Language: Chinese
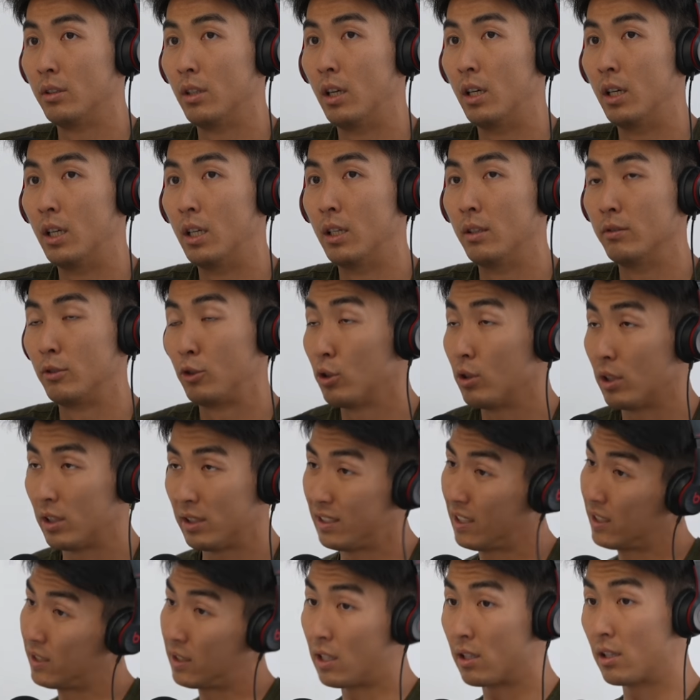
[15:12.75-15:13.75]
呃，就是
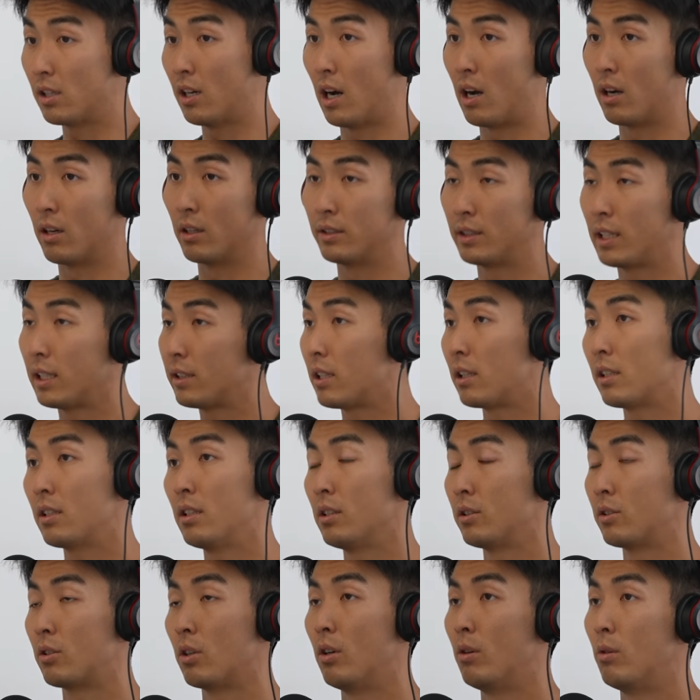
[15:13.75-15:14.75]
在上课好了，在上课
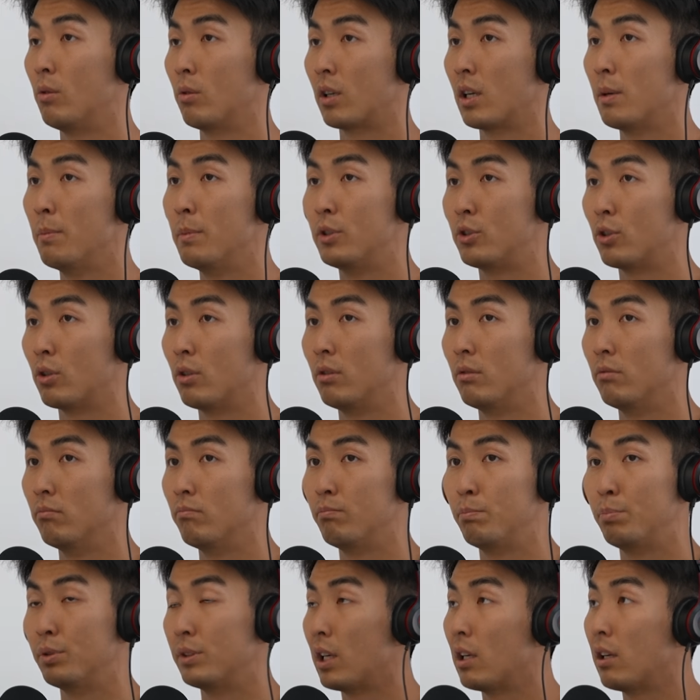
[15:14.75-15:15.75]
的时候，我根本就
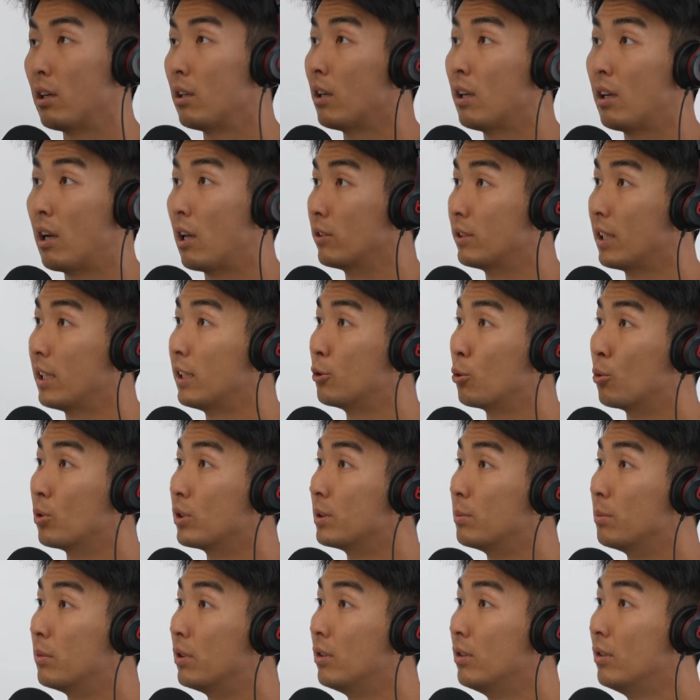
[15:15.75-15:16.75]
不知道老师在说
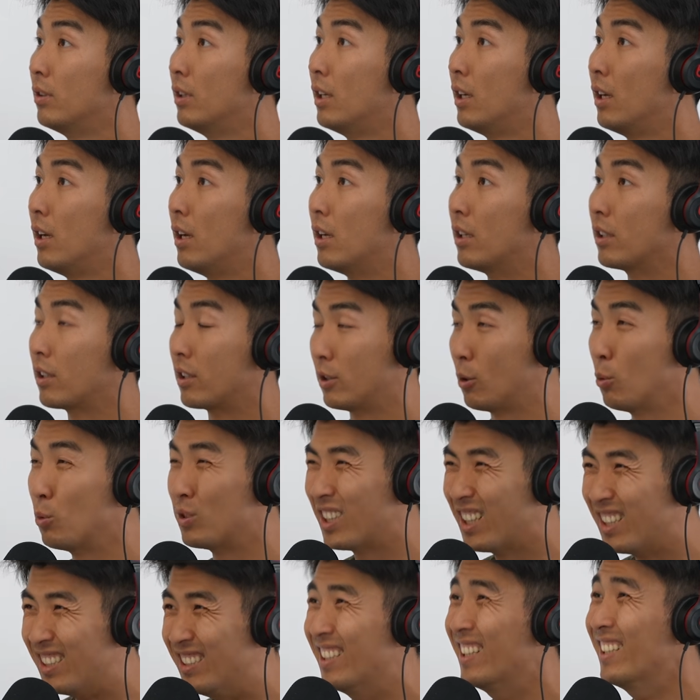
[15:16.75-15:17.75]
什么，嗯可是我
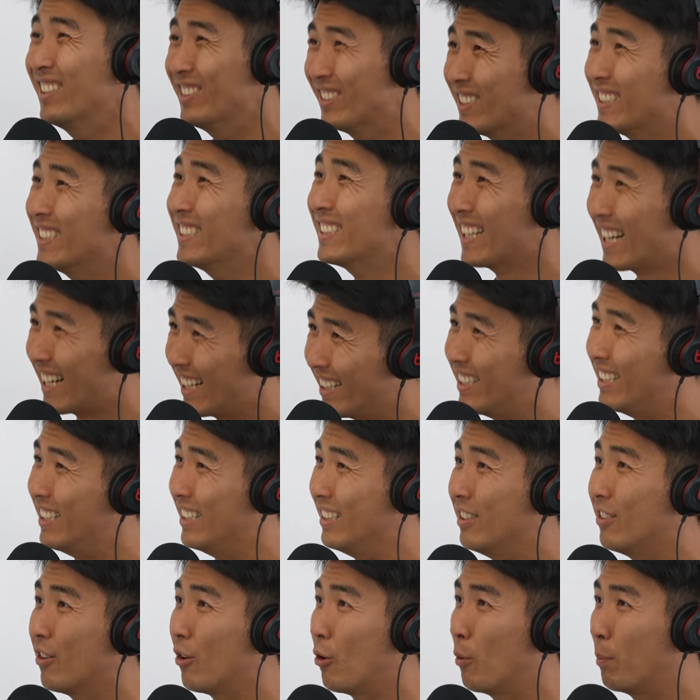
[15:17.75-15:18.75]
是很认真在
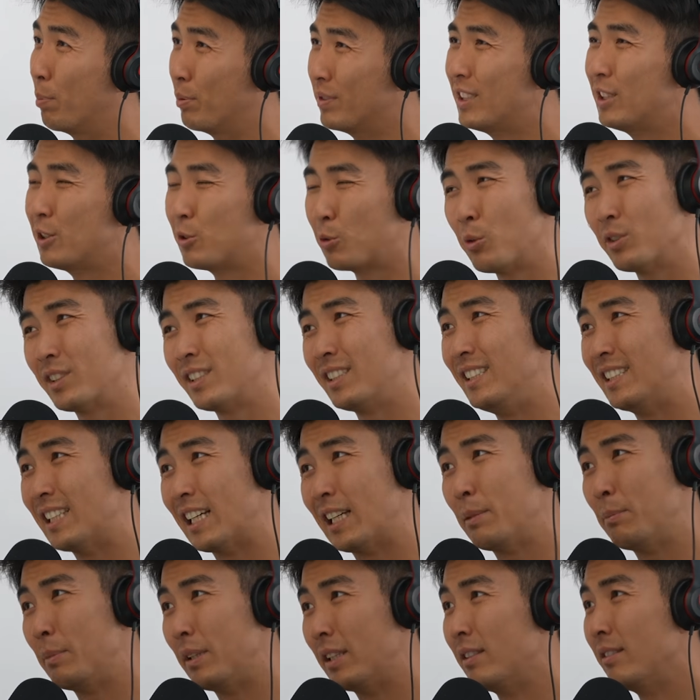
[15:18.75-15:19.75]
听哦，我不是说自己
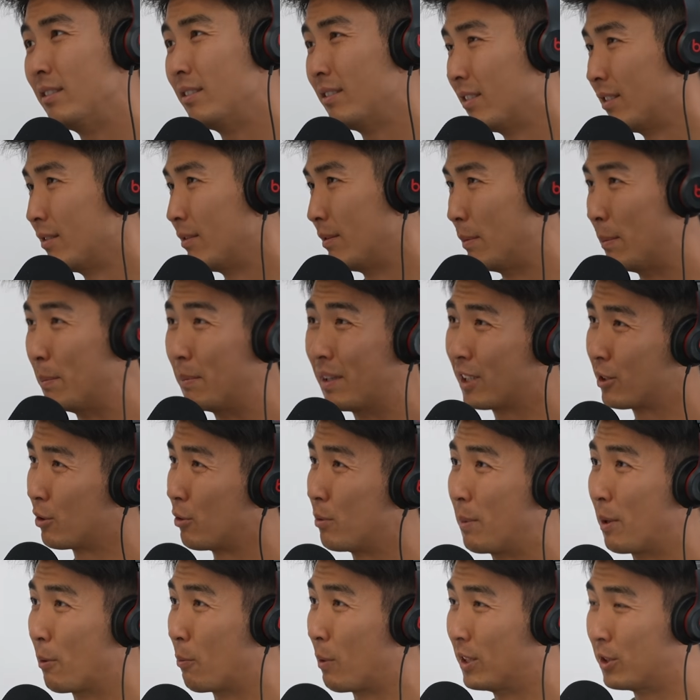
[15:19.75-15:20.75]
在那边。你那时候
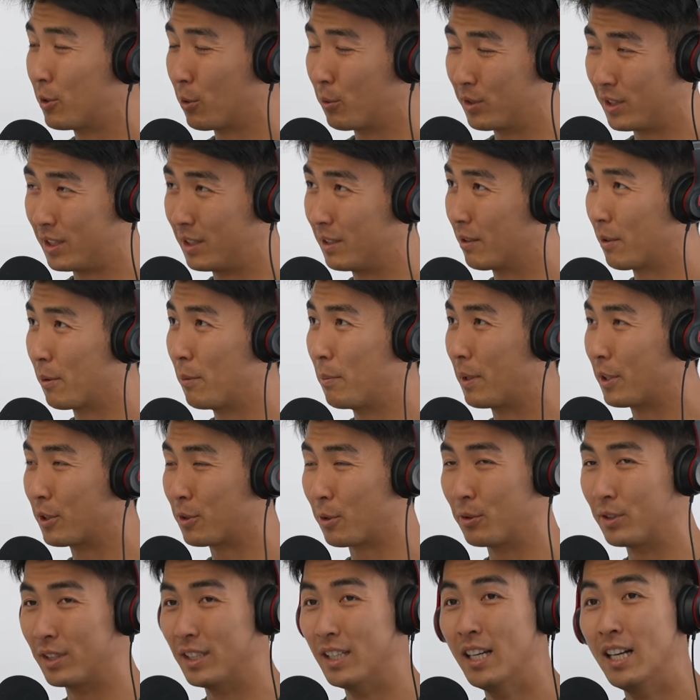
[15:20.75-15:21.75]
也没玩手机，根本没
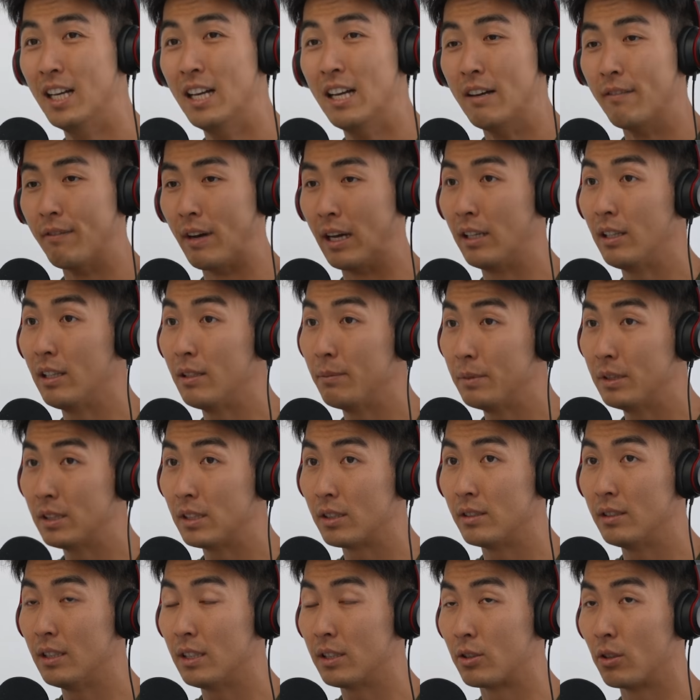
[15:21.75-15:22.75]
手机，反正那边
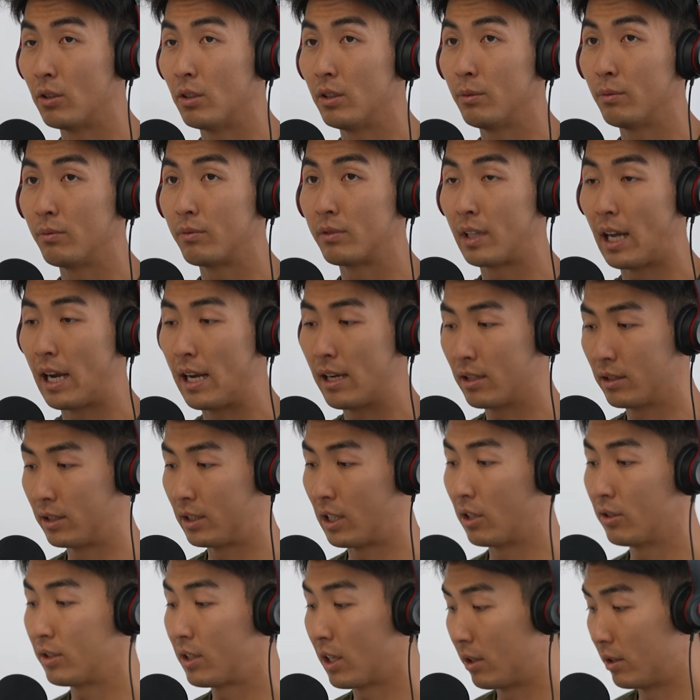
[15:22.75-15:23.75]
那时候带一个
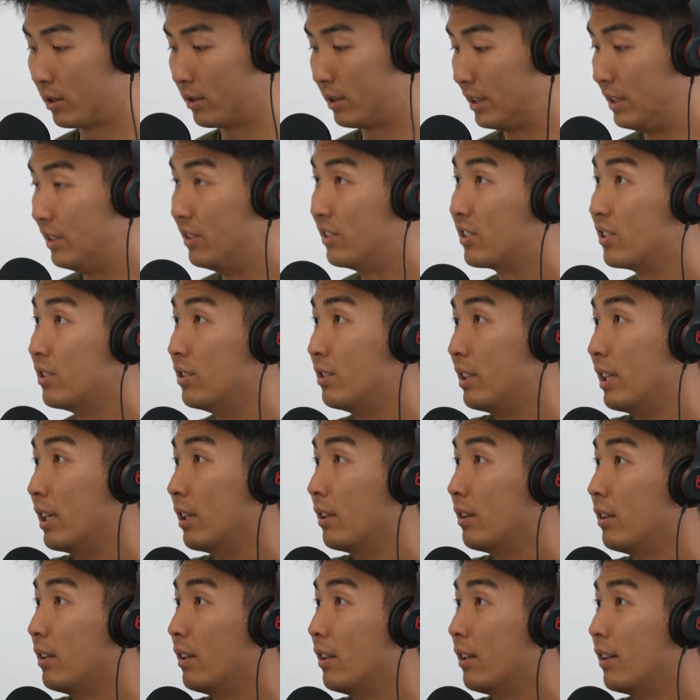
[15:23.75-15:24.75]
小小的金字
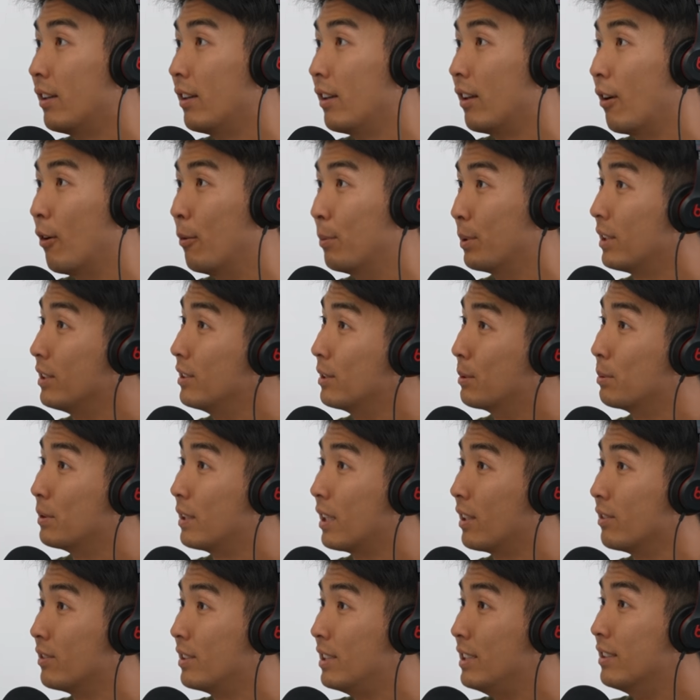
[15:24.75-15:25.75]
典。嗯我不知道你知不知
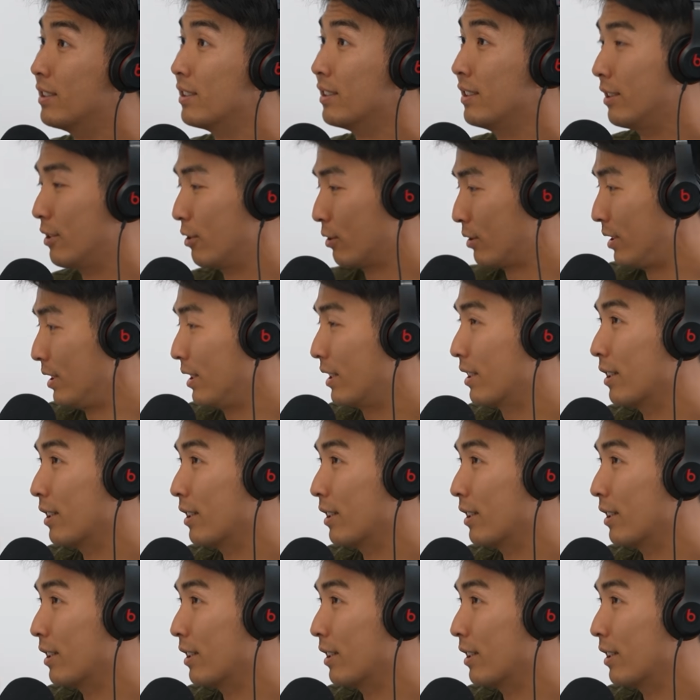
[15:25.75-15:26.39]
道金字就是一